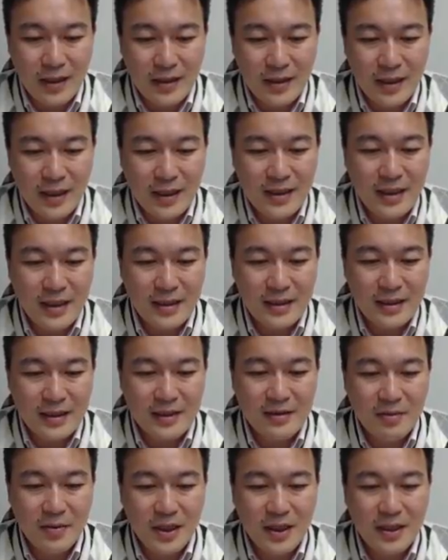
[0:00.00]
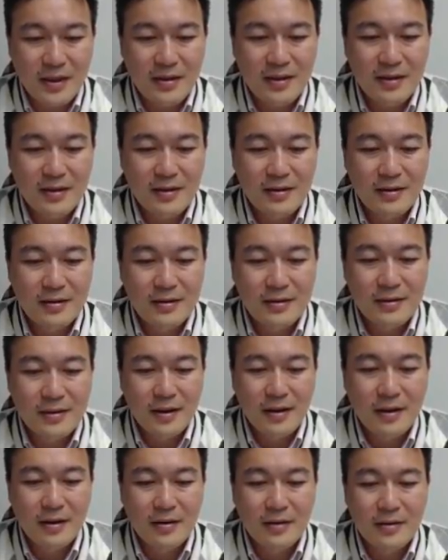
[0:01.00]
来了那一点在这边，
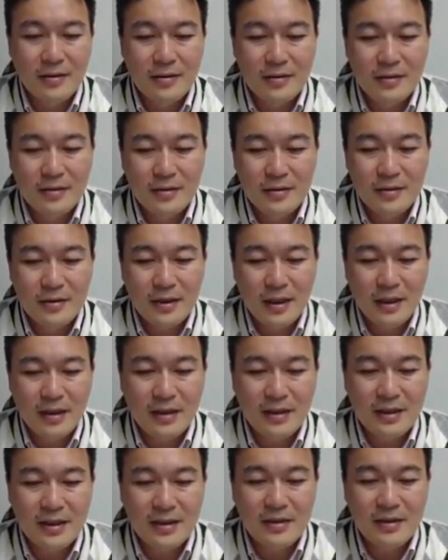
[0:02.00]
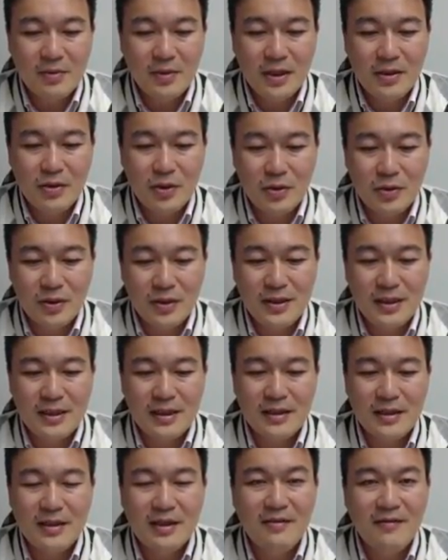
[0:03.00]
好，那一点在这边九十
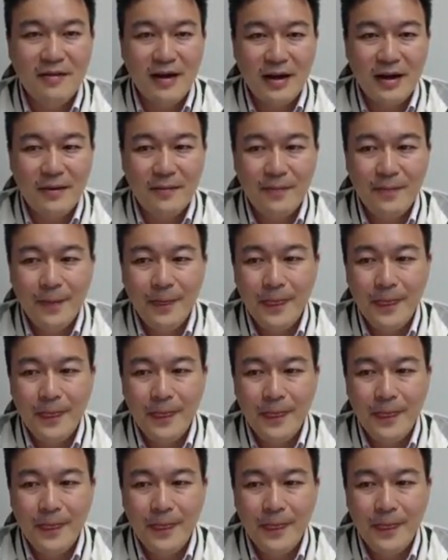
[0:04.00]
几的地方。